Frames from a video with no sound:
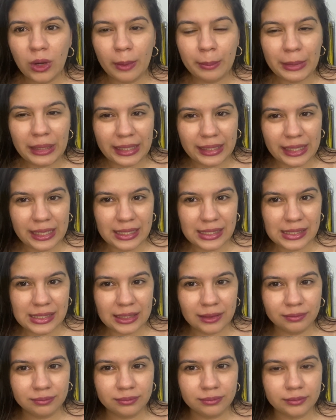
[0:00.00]
à
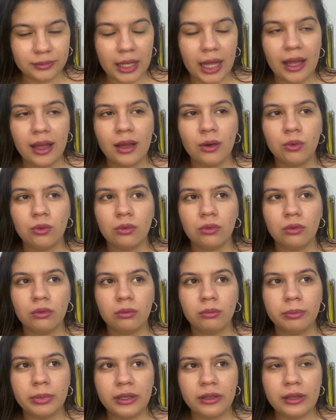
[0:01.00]
milanesa, né?
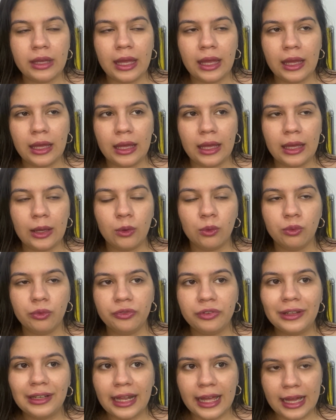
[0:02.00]
Um, é, um
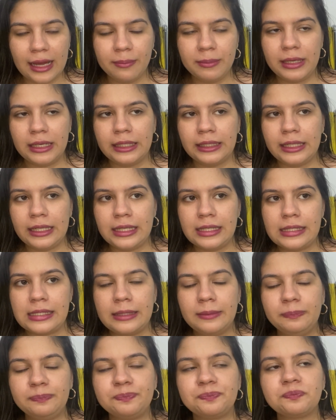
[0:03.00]
filé à
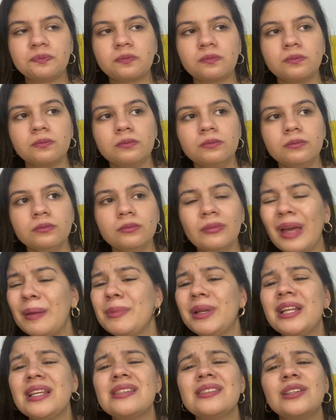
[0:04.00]
milanesa.
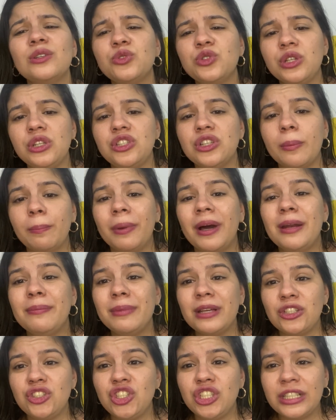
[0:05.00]
Milanesa não, gente, a
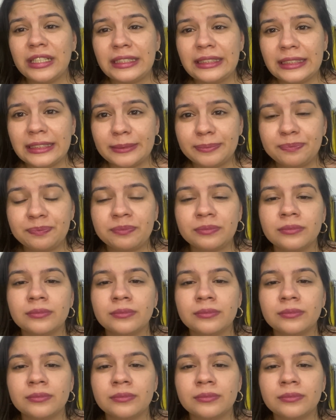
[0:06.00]
parmegiana.